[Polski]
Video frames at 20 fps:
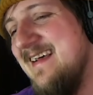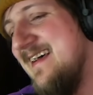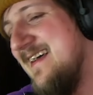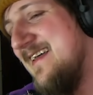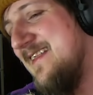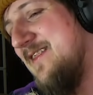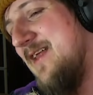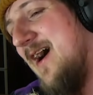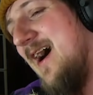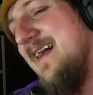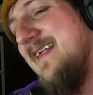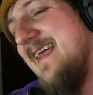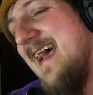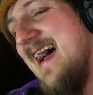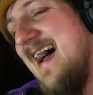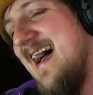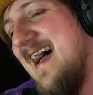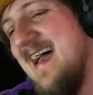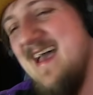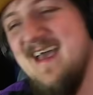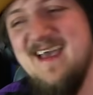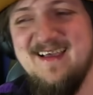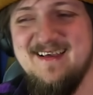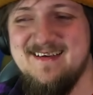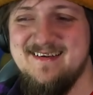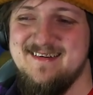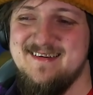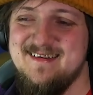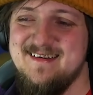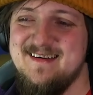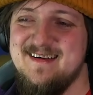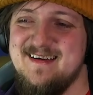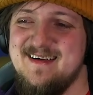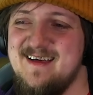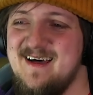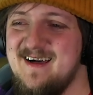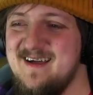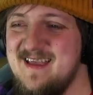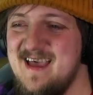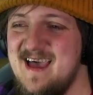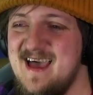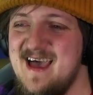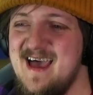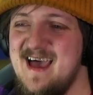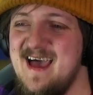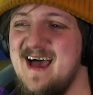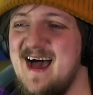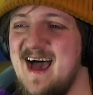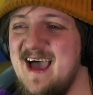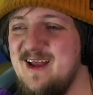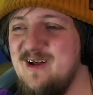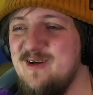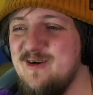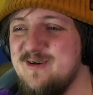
No nie! No nie! I look